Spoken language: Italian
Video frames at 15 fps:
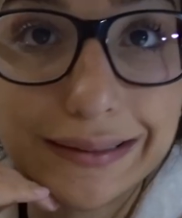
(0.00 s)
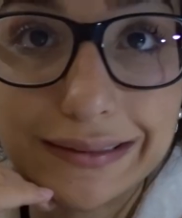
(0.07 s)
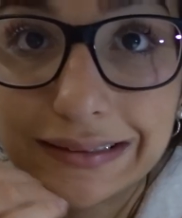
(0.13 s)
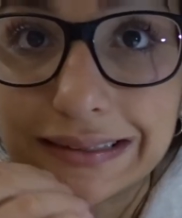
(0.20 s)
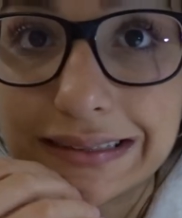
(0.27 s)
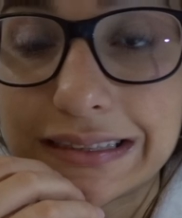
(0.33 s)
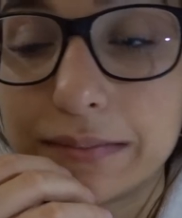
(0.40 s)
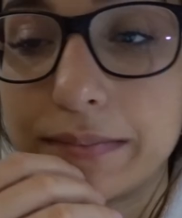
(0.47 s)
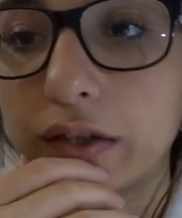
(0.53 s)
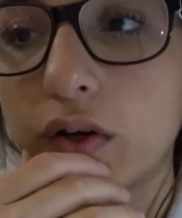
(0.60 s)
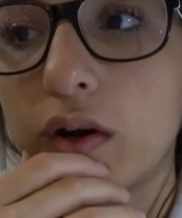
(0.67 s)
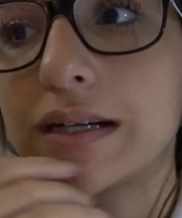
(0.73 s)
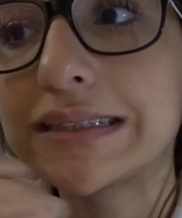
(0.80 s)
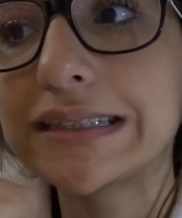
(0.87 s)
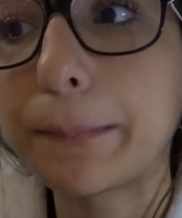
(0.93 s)
tantissime
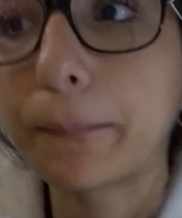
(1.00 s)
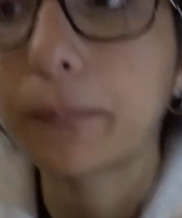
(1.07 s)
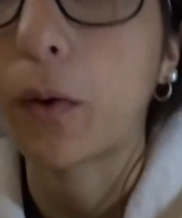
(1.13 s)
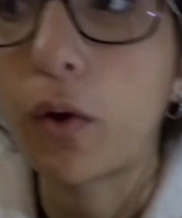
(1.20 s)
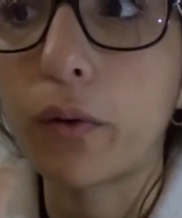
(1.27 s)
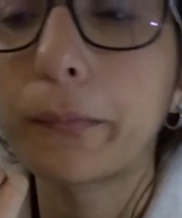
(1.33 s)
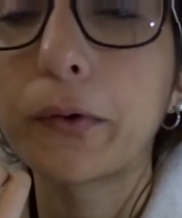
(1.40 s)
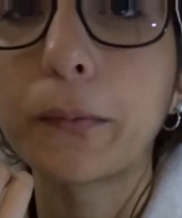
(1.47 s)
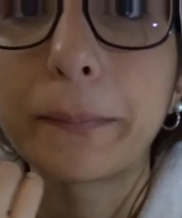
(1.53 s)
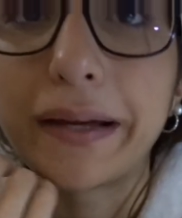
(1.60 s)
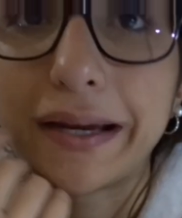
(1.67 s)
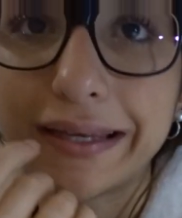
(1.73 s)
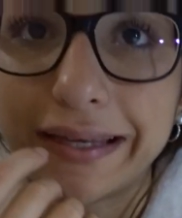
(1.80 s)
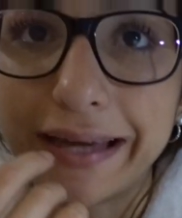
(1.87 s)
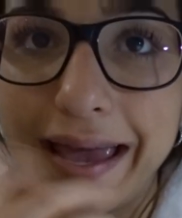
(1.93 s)
cose proprio
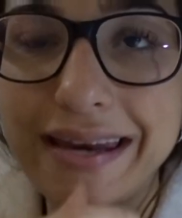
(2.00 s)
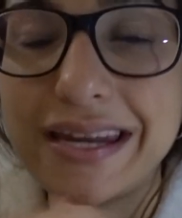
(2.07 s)
perché